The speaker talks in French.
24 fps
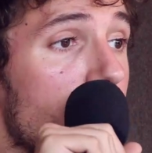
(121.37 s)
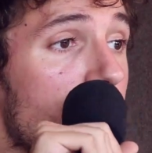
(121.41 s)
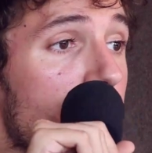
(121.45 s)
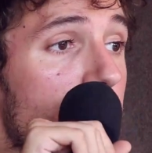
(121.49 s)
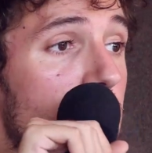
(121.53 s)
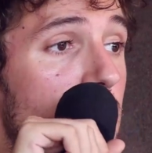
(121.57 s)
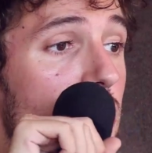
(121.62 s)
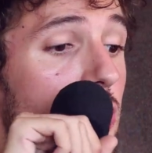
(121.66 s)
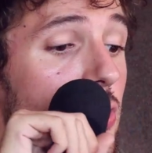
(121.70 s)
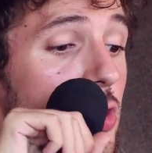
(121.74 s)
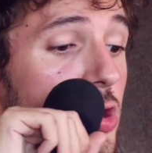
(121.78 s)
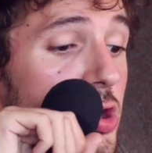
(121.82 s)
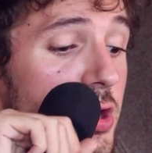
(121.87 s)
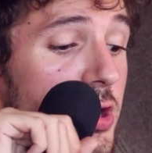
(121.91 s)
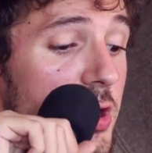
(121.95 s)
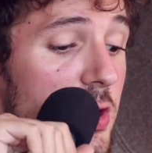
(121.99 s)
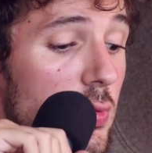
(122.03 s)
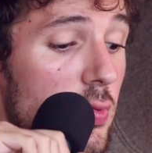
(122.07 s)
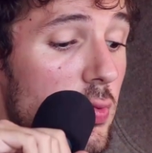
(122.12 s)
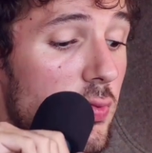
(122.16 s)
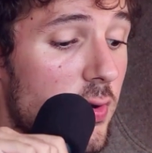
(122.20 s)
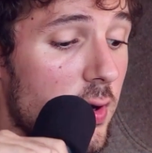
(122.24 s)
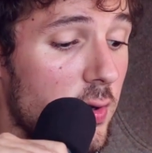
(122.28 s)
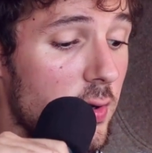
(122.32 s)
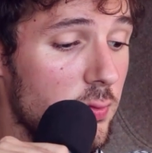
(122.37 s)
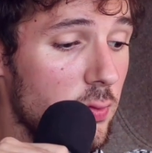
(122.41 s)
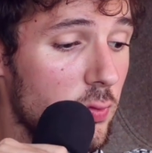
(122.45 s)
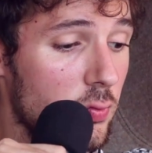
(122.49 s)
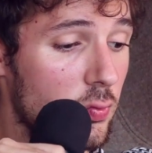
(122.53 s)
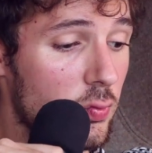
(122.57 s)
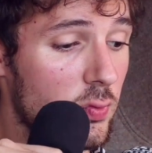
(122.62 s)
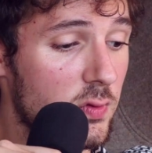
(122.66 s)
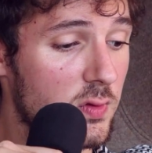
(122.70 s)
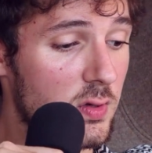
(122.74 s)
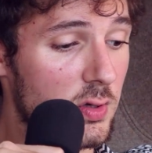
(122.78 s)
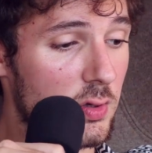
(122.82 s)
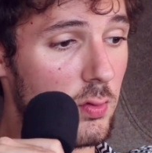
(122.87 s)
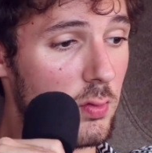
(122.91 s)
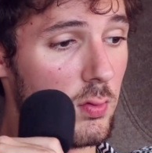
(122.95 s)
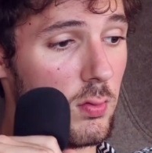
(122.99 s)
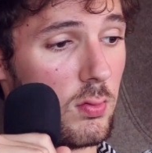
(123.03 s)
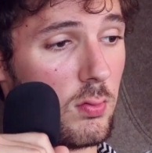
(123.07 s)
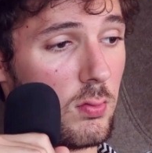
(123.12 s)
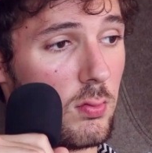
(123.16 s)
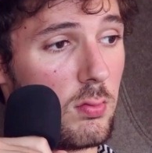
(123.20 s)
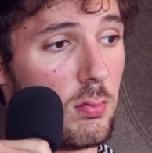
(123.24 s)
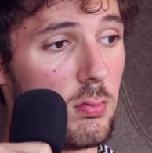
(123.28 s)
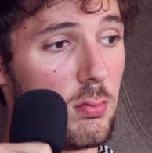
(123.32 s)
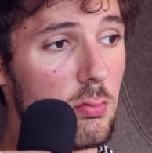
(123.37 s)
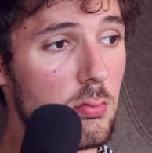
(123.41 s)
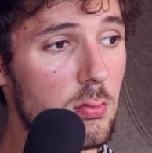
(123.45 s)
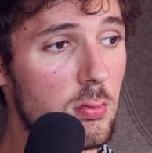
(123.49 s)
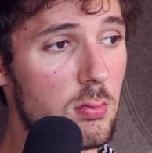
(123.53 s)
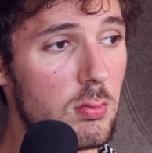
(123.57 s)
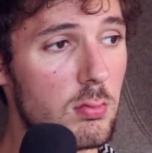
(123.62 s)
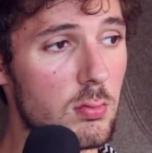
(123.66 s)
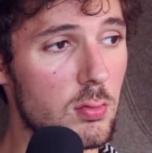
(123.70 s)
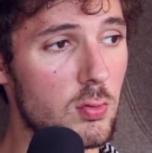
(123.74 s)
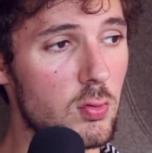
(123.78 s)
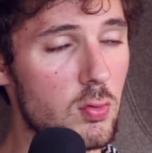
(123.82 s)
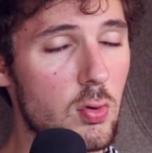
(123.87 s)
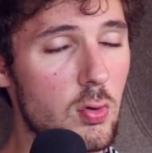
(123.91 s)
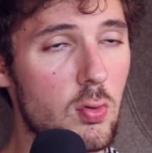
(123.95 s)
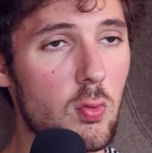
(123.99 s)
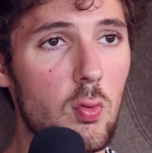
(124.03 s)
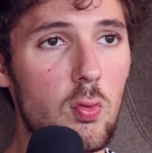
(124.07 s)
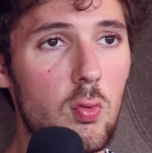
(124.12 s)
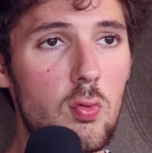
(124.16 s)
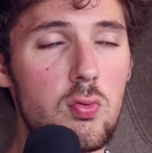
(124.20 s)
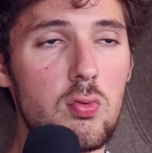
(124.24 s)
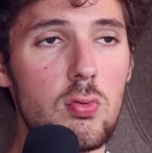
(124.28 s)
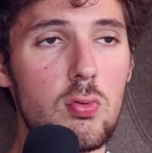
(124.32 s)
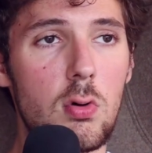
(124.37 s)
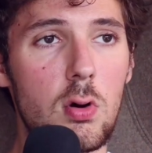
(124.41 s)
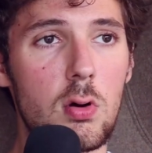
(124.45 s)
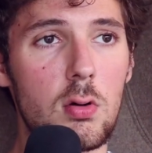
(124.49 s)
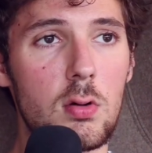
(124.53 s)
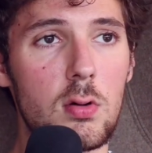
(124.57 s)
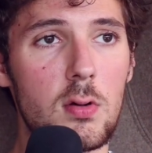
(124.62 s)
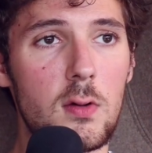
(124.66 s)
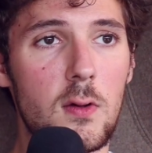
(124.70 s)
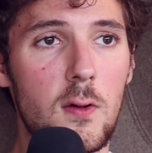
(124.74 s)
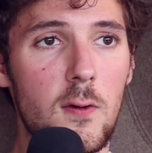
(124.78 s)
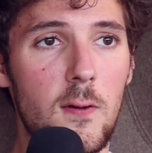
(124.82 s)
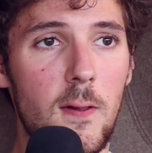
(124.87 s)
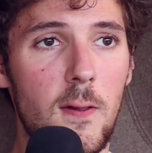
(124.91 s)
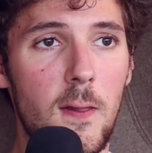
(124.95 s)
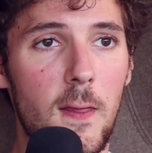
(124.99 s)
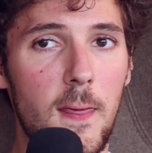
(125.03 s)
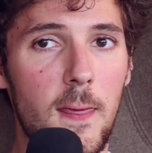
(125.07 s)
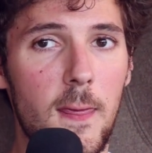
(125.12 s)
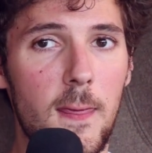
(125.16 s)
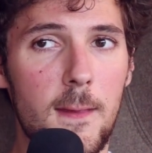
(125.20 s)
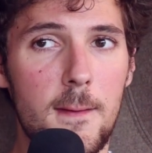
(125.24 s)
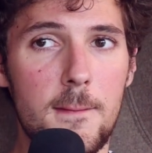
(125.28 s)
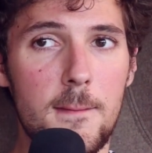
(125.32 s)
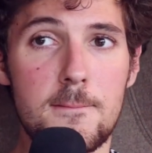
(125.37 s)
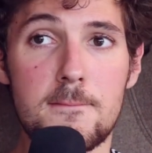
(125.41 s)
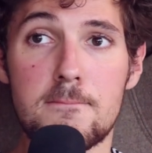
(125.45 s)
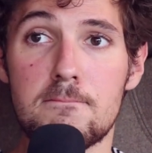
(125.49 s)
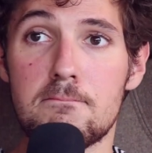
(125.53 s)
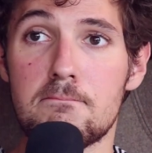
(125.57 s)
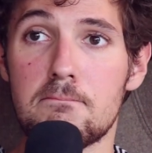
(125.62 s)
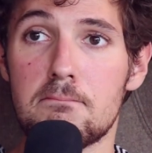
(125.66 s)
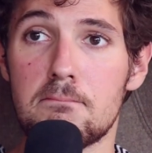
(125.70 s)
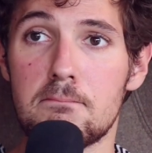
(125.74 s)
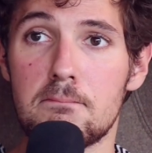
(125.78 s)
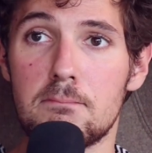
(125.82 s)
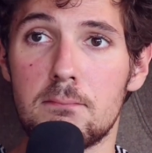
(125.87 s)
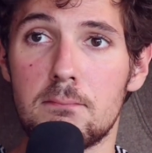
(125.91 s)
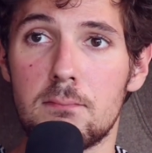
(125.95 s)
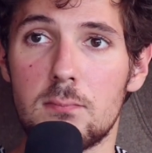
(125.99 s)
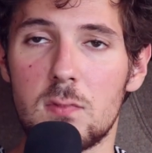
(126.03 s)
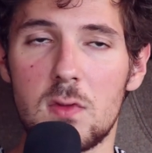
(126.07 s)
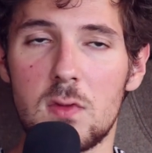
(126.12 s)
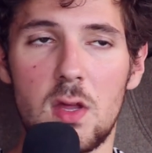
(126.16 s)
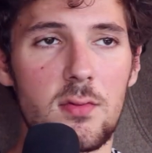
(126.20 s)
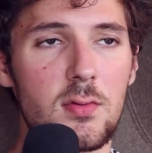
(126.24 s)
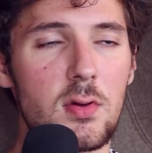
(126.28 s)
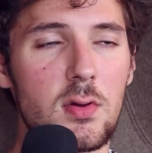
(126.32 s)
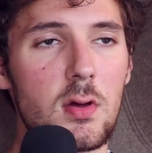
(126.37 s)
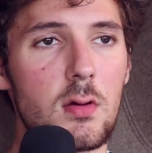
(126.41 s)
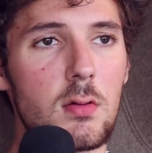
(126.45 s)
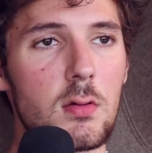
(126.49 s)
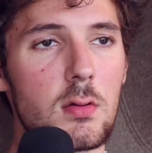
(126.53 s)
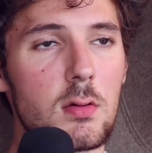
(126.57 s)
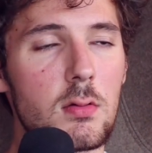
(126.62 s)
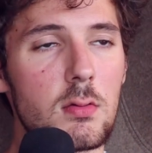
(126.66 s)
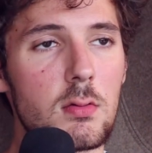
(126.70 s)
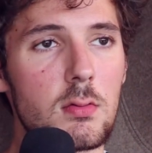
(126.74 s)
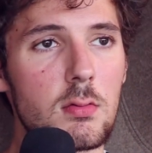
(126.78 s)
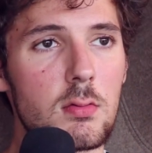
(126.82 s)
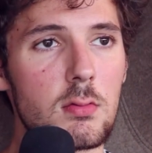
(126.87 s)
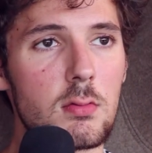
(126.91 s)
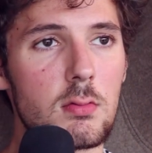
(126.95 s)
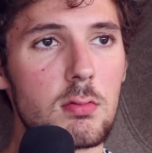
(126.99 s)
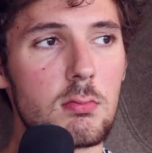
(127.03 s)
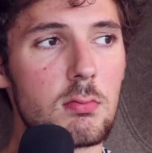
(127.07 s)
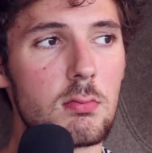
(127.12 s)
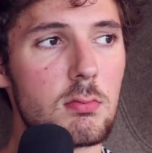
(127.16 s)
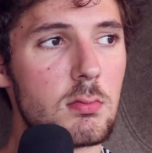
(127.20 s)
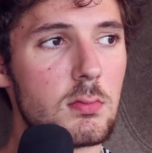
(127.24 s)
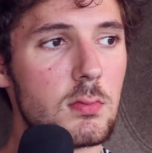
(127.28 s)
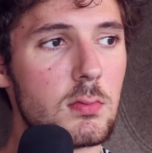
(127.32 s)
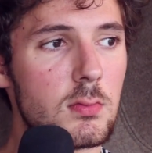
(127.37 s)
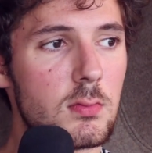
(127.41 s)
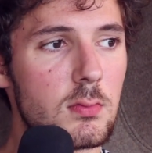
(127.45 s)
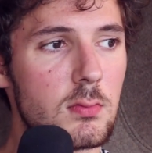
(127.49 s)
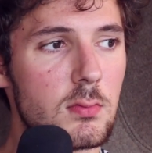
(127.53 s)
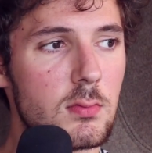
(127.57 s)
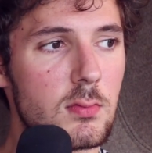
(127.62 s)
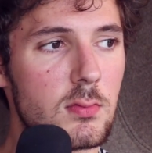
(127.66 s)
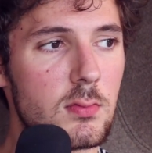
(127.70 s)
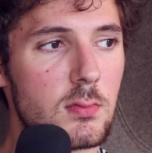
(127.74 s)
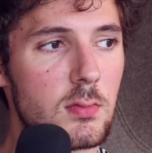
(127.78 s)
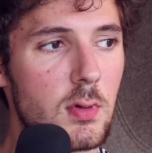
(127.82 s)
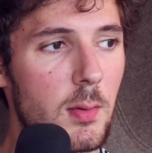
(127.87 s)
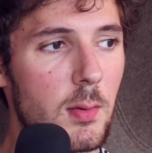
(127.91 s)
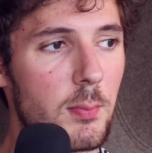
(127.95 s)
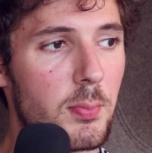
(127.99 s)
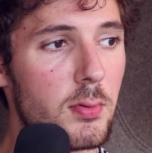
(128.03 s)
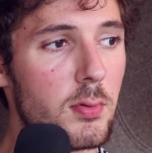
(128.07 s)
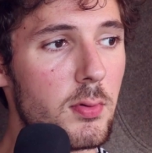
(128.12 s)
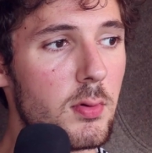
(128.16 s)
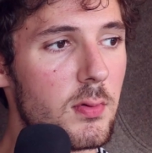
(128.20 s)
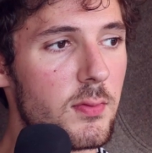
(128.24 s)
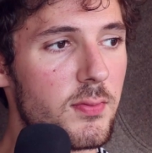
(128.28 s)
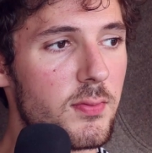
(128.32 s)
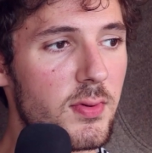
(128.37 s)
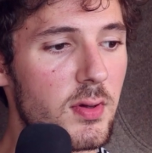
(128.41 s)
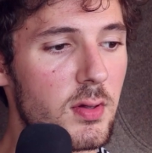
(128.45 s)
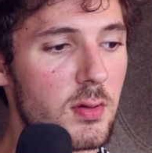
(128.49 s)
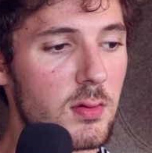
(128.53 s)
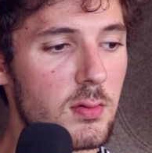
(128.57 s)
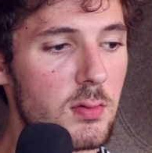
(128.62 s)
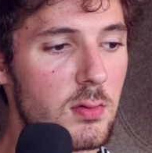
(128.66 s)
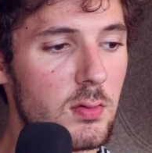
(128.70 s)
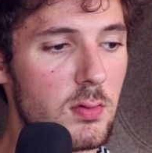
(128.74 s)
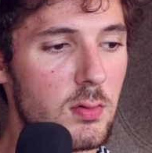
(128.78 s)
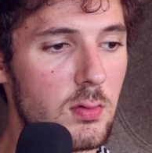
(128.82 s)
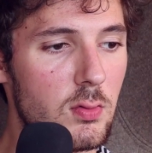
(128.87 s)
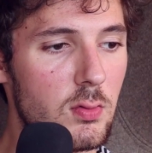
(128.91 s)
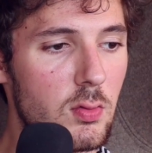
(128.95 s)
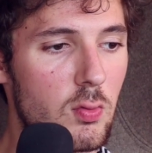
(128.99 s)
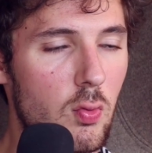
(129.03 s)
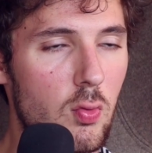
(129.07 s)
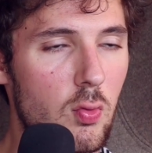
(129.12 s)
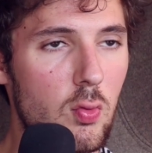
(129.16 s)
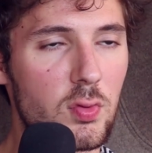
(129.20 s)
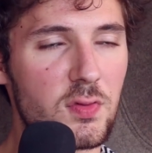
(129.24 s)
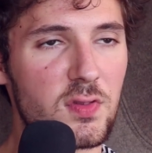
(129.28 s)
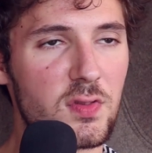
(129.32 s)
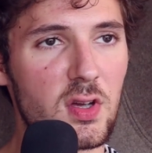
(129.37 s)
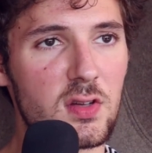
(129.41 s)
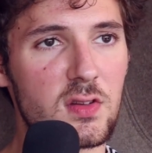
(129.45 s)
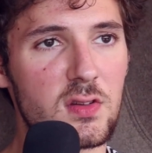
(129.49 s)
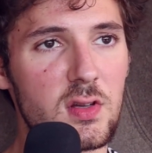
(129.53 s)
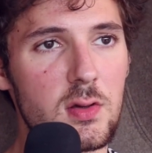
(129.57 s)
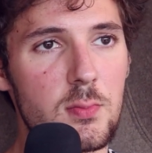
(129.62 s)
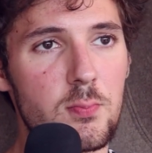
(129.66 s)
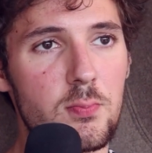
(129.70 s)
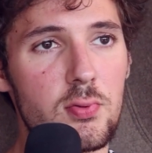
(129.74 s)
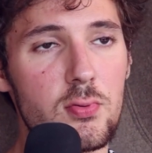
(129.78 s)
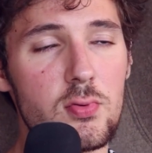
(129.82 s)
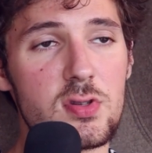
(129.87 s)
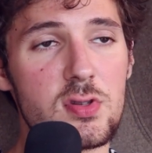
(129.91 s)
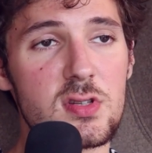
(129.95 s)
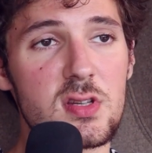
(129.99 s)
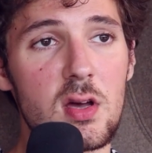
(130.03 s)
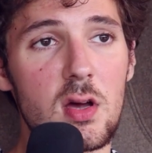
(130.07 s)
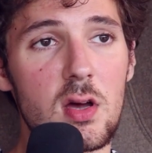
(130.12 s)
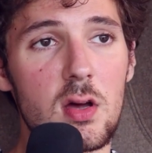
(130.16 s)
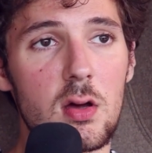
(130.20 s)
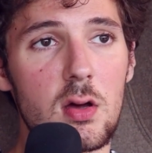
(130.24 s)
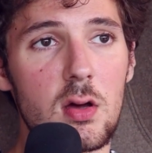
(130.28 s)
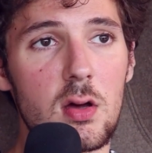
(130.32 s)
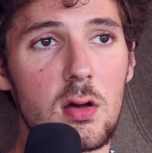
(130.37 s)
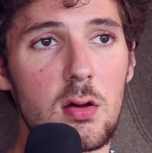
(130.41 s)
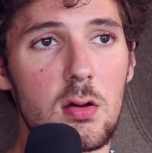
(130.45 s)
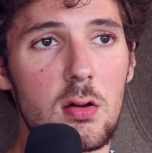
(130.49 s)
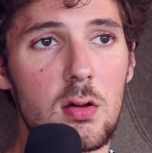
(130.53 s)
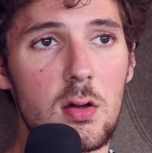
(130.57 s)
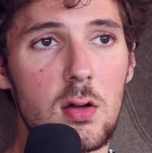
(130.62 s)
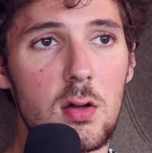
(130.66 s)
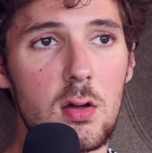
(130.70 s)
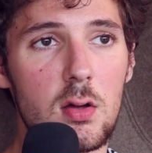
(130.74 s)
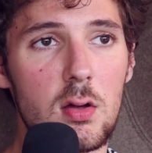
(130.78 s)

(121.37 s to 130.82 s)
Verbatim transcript: ce que j'ai découvert surtout, c'est que le concours n'avait euh, un peu. Enfin, le concours servait plus à.